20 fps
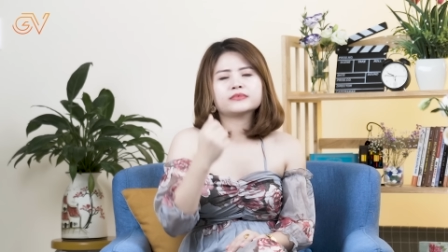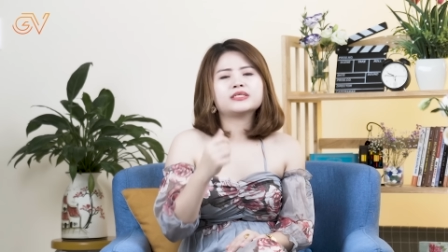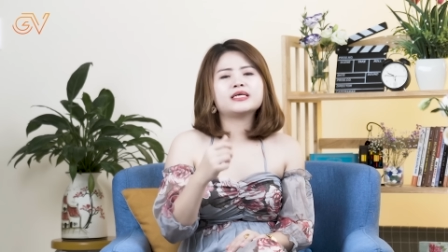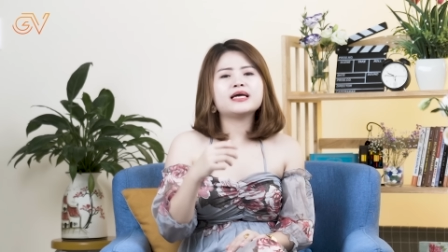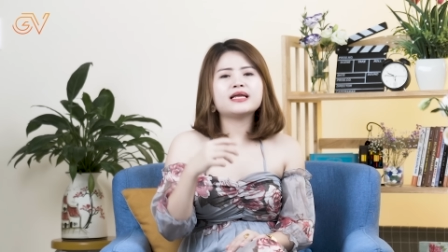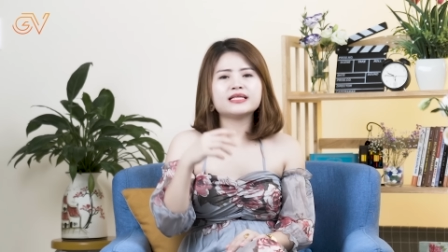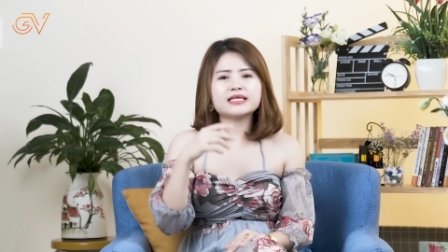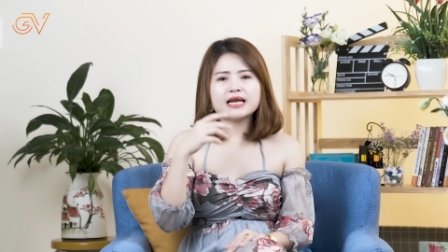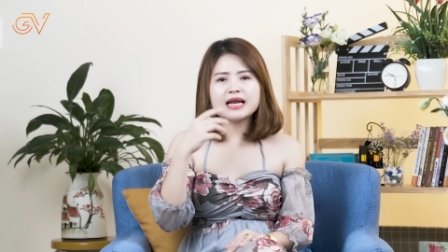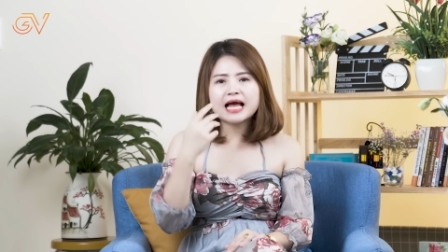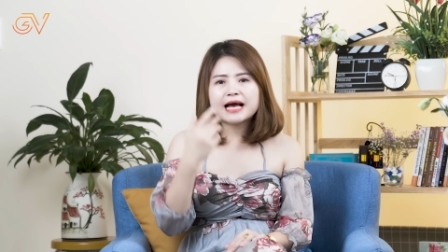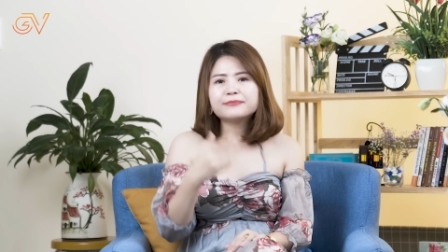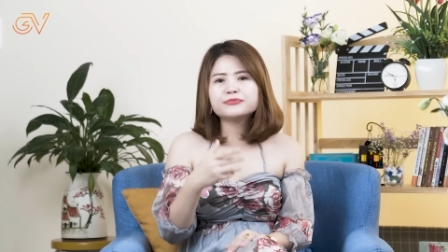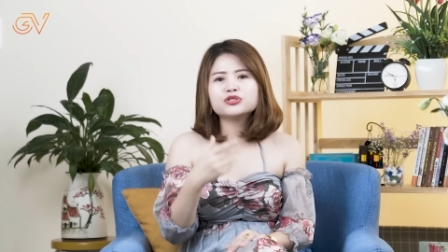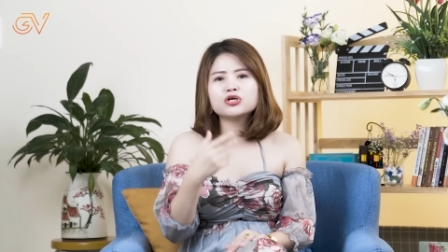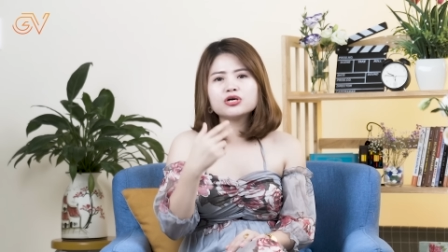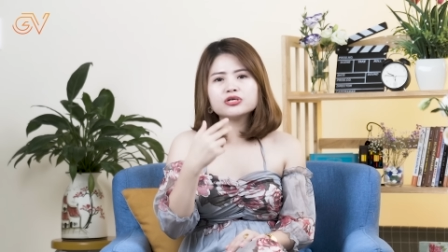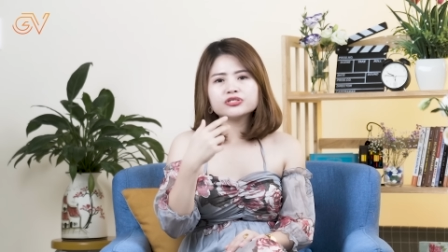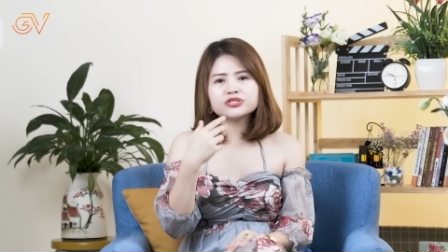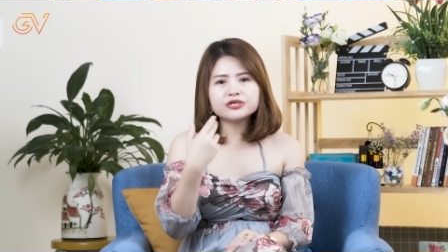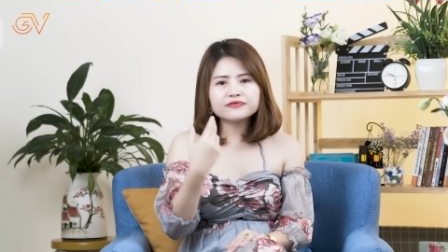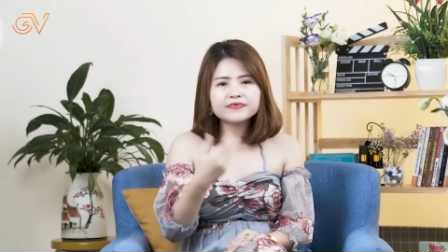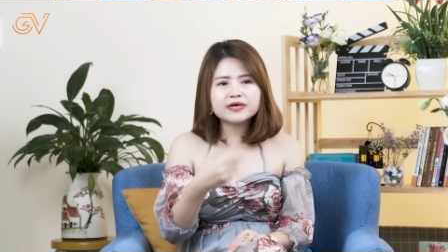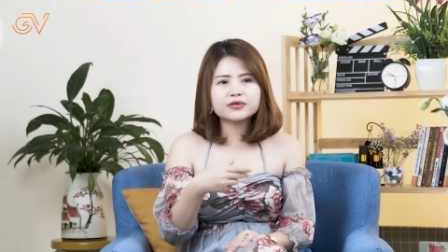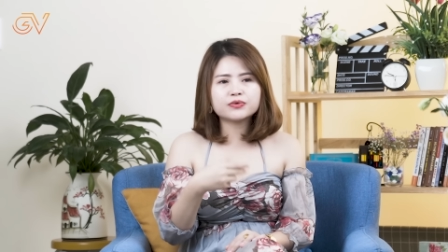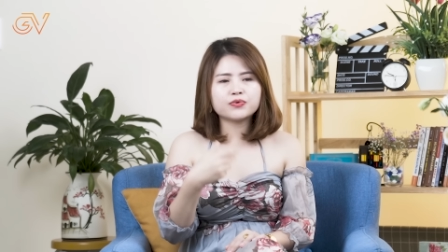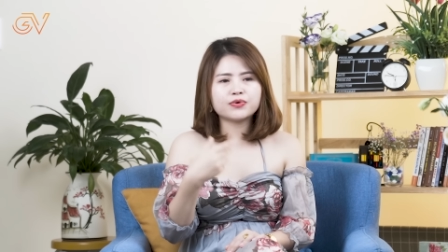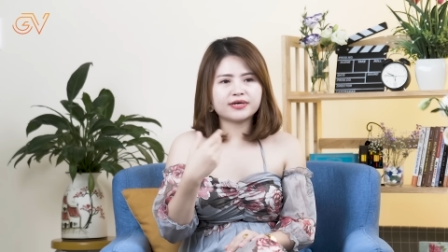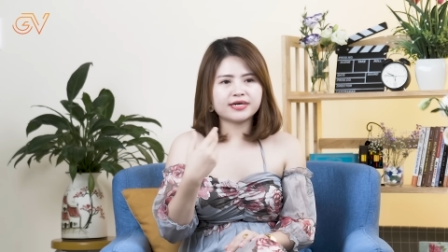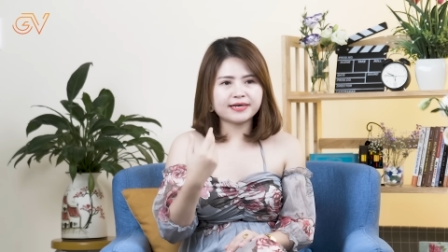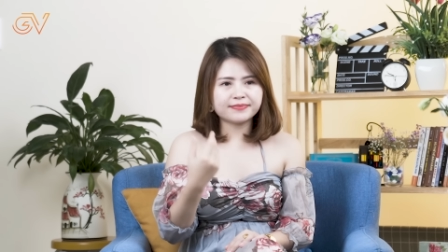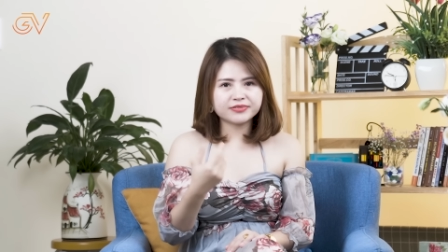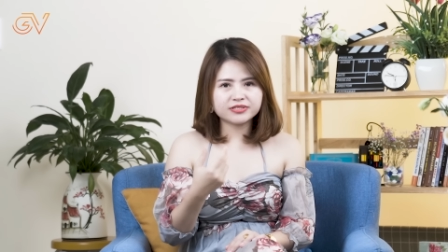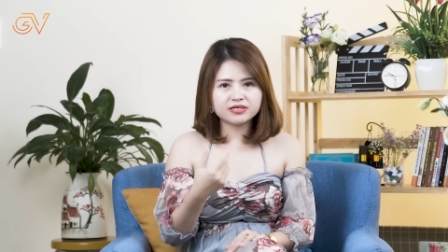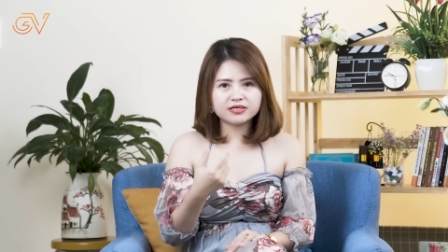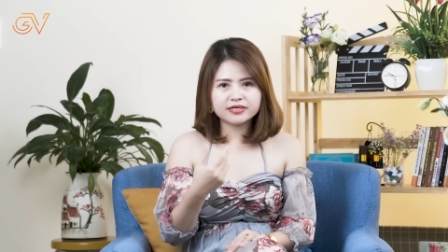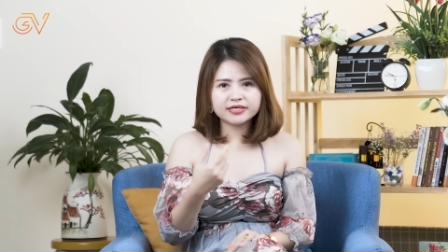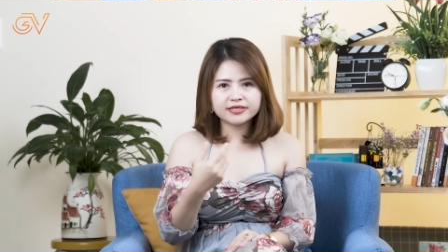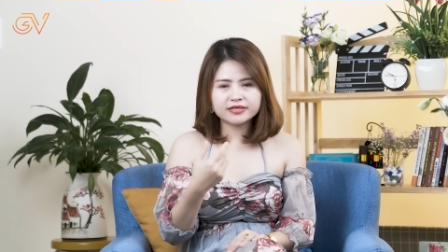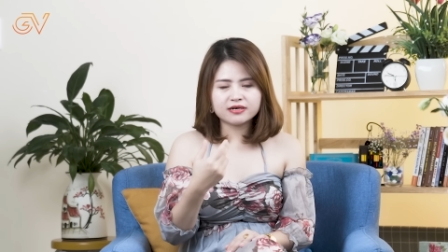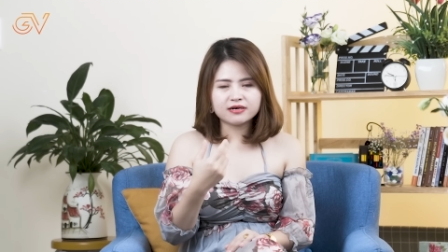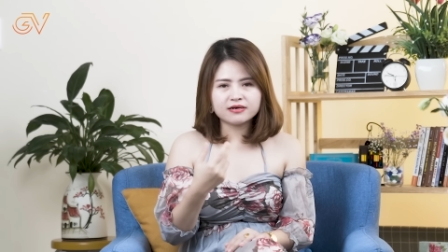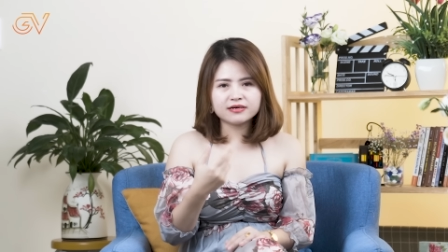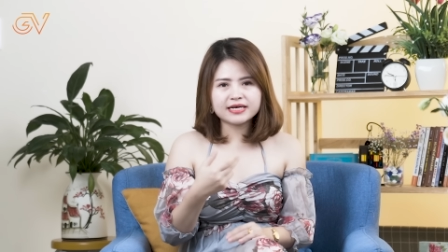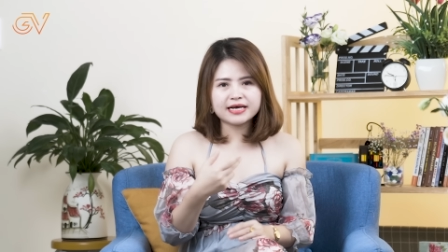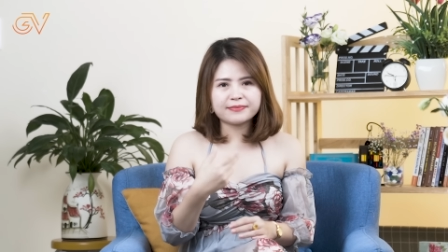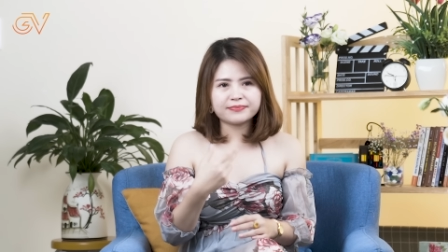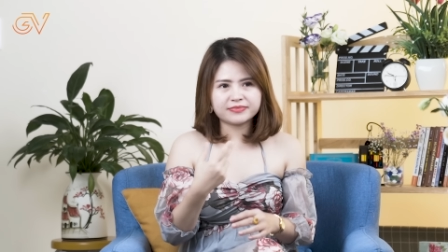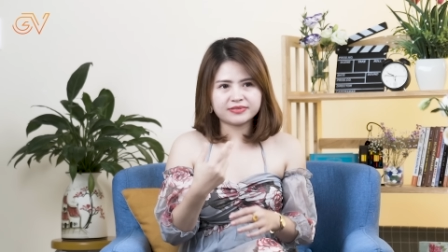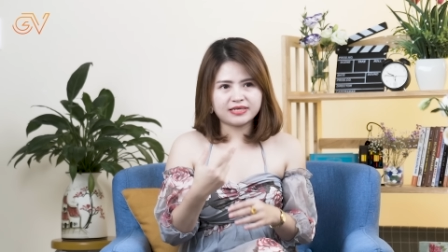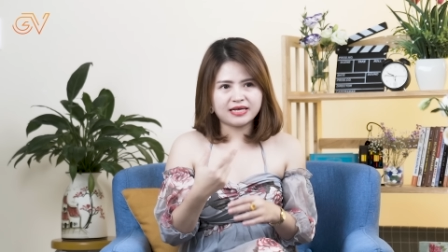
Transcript: thì sẽ làm cho dương vật của nam giới nó cảm